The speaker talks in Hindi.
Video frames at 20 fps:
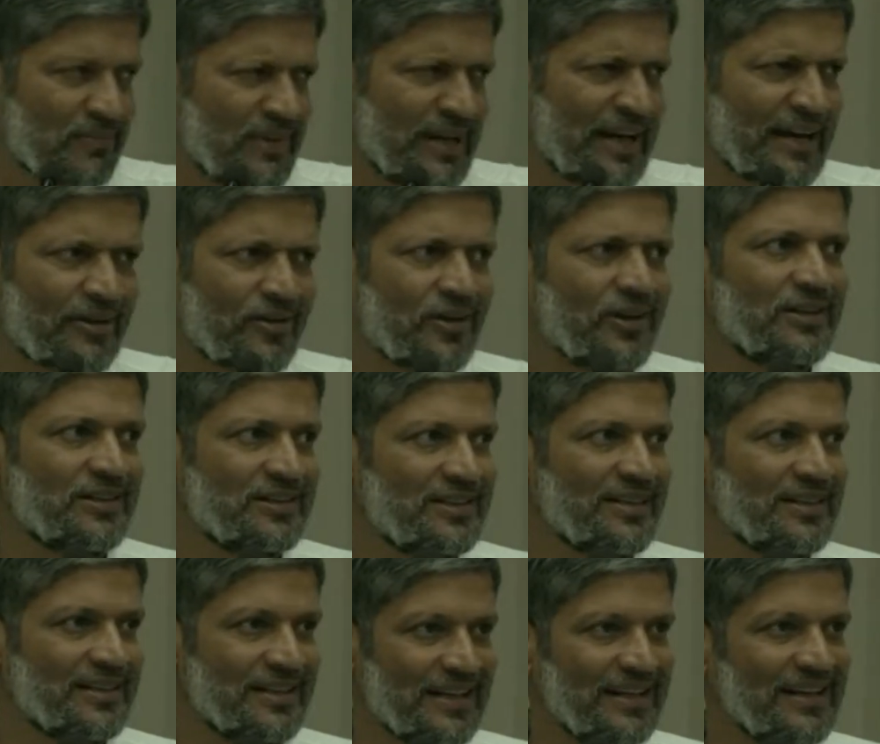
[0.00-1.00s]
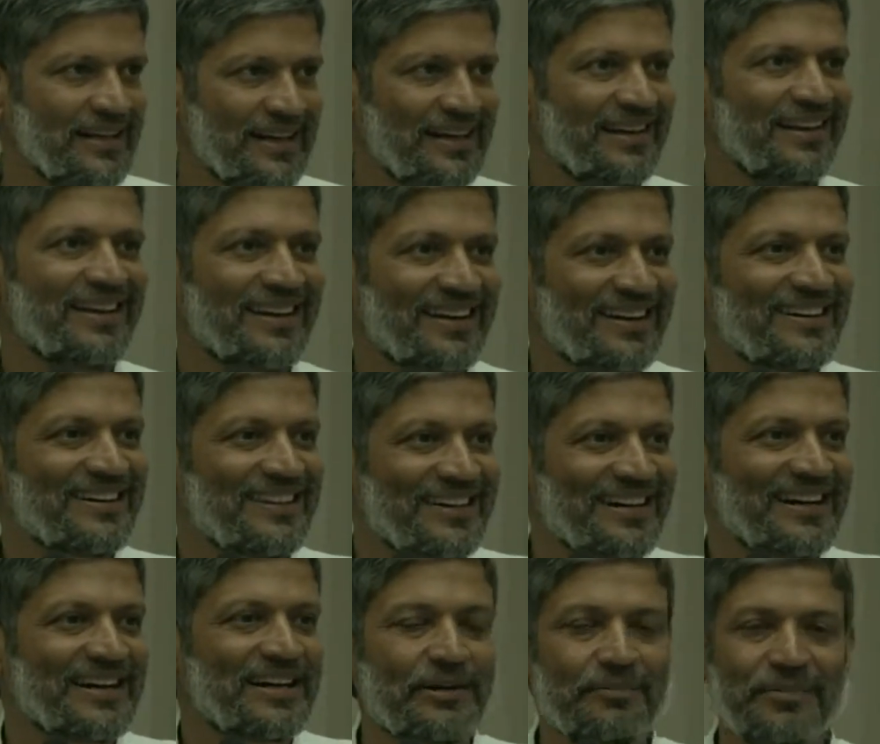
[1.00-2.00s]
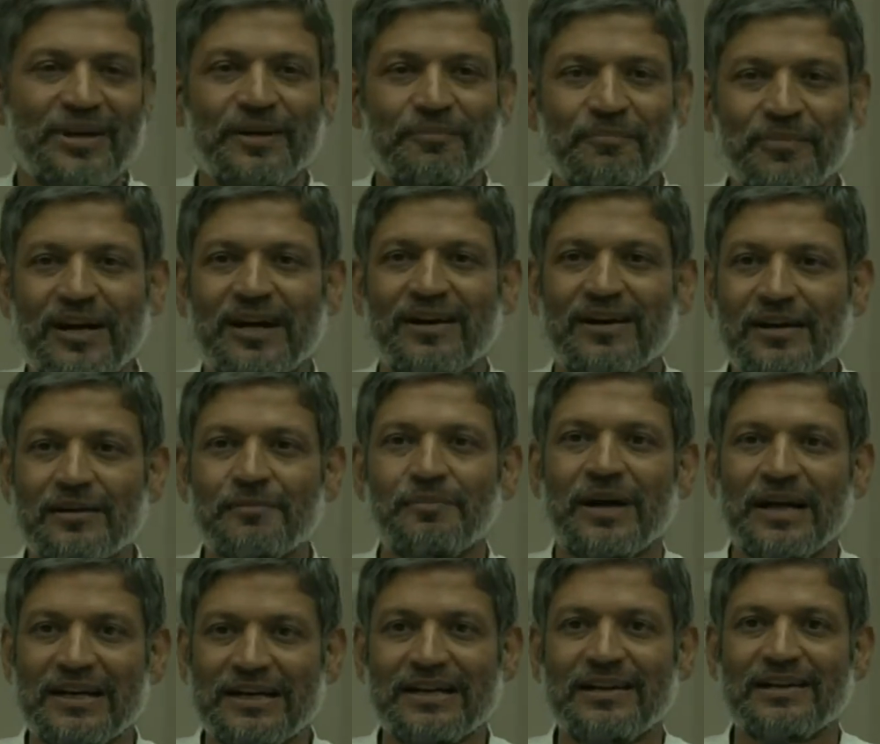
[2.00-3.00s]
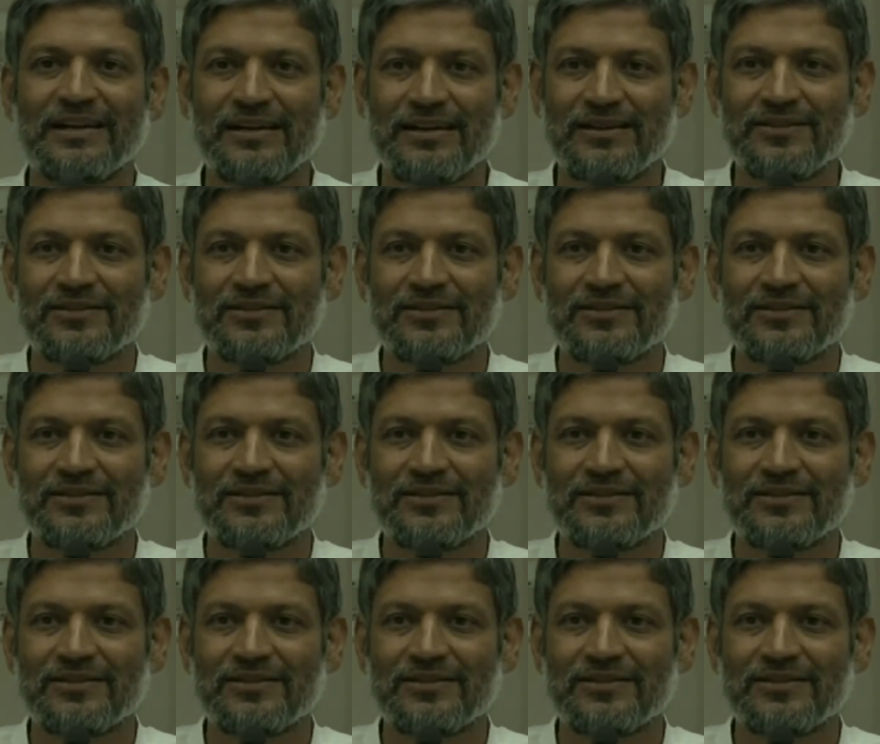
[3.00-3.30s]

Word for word: टेक्नोलॉजी इतना नहीं लेकिन नरेगा में अपना हक पाने के लिए